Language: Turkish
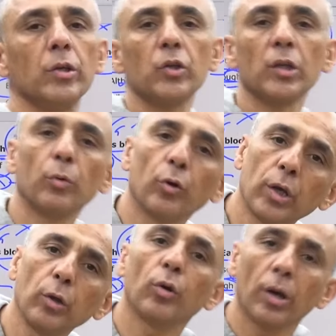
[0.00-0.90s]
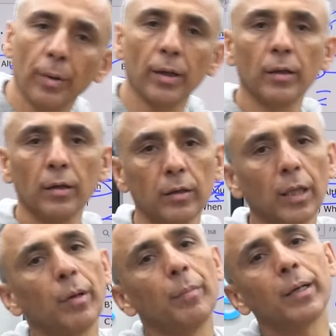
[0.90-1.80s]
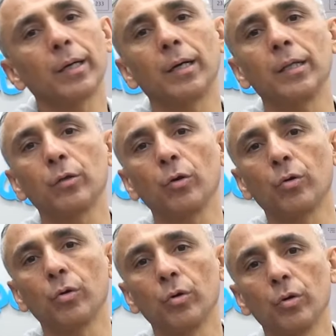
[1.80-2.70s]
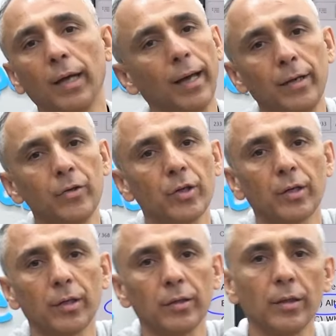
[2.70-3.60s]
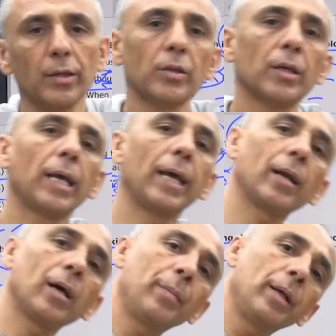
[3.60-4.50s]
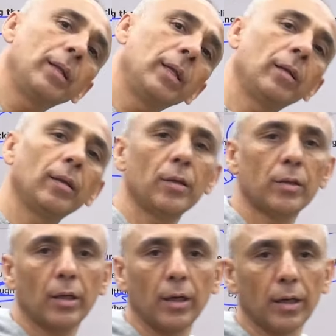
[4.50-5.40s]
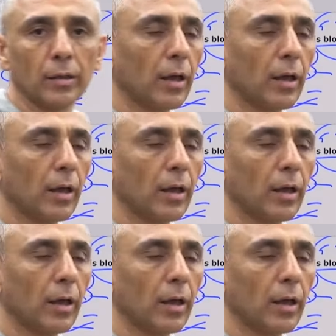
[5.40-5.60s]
ışını bloke ediyor ama tamamen karanlık yok. Aynı şey arkadaşlar ister eramen deyin, ister arada